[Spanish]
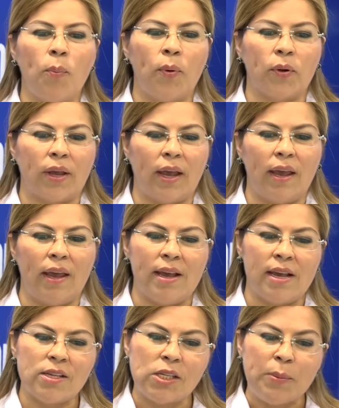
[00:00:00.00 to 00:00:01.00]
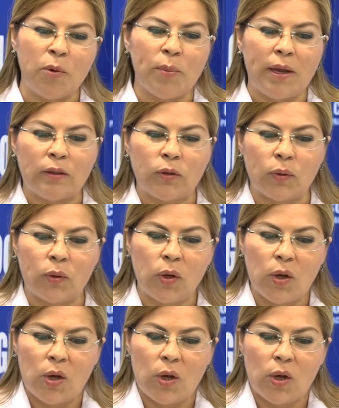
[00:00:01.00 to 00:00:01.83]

porque en este momento